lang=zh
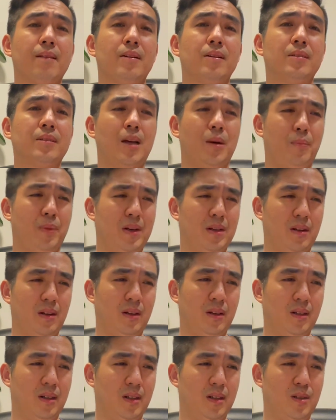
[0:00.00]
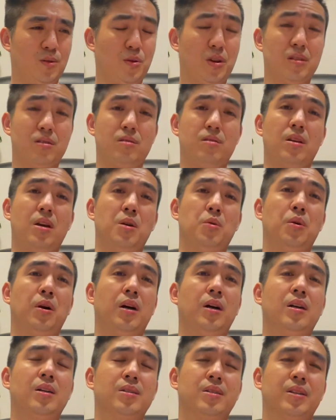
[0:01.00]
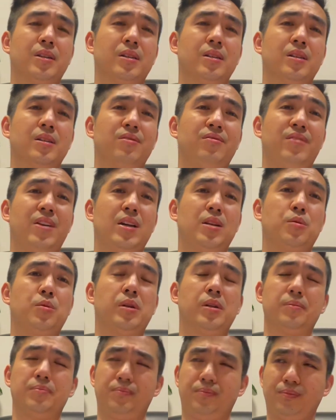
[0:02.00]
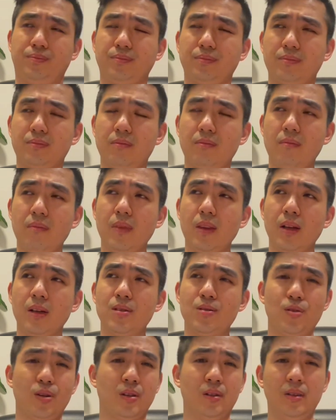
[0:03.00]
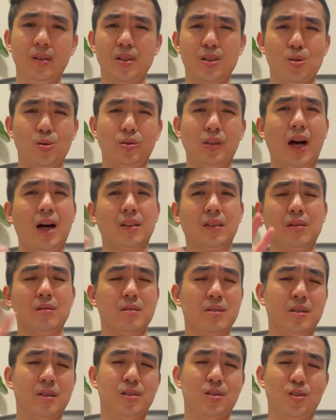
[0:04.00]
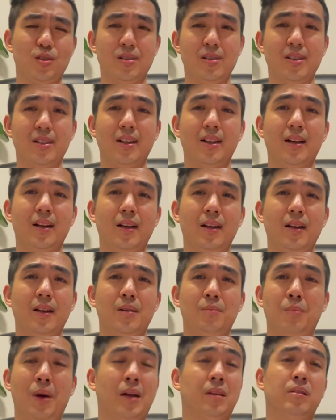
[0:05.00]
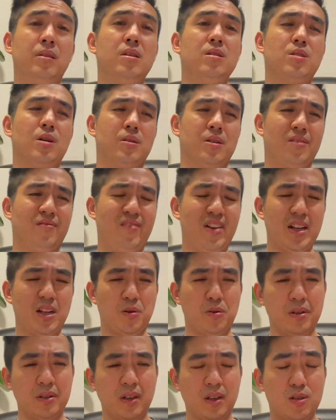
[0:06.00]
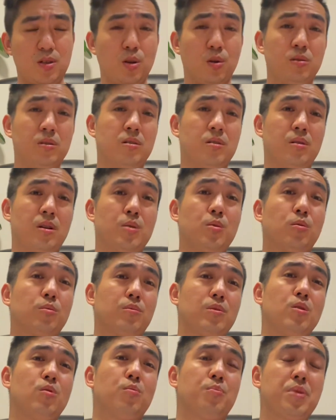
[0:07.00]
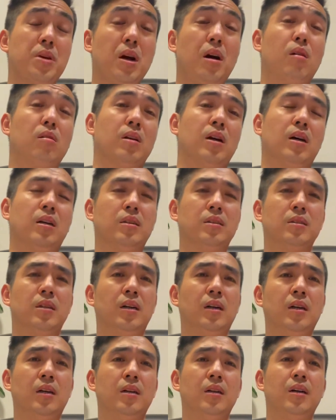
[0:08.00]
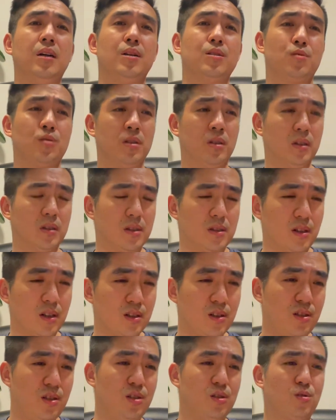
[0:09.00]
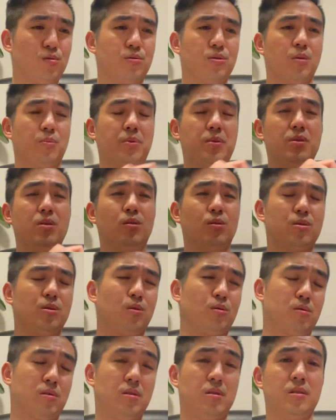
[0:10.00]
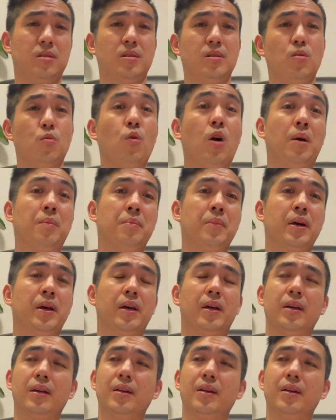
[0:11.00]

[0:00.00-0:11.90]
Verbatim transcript: 他被这个瑞士天王啊，这个 Federer，整个的就打到已经是满地找牙。Federer 那个球你知道又又漂亮啊，整个的这个技术又又又是完美。